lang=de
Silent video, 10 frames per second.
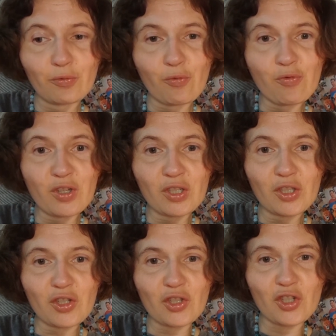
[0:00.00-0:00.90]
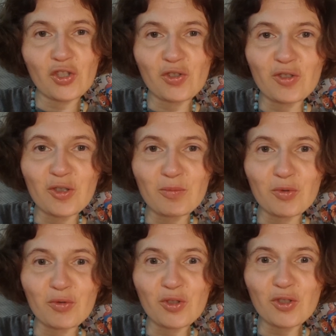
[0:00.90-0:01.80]
Ungestürm,
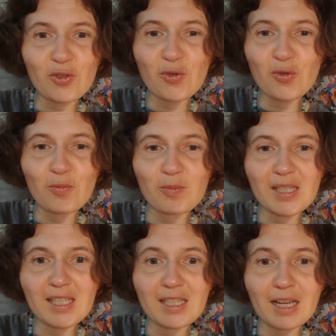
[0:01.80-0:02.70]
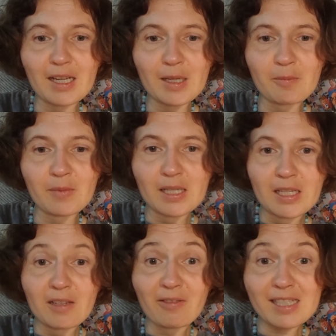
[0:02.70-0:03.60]
Ungetüm in einem,
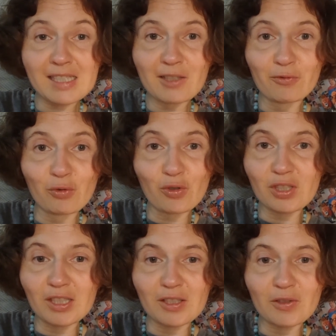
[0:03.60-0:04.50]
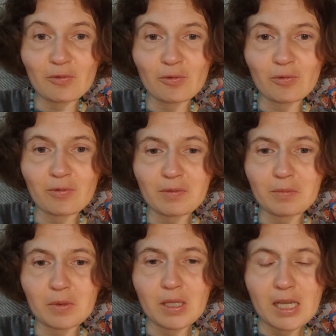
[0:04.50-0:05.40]
was da wütet. Und
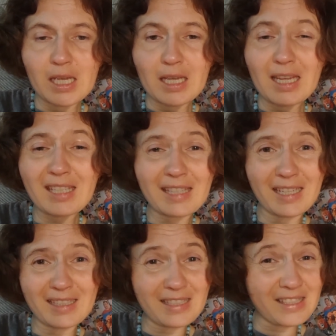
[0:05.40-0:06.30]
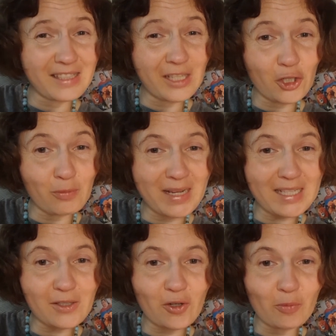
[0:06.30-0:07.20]
ich denke, das ist der
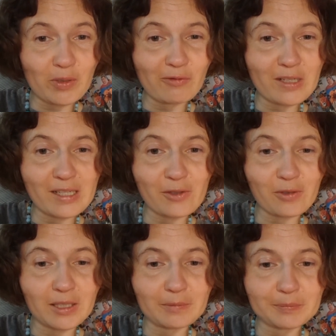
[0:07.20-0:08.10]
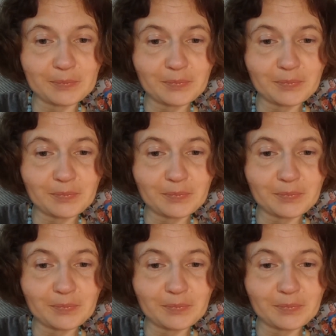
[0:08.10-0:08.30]
Schmerzkörper vielleicht sogar.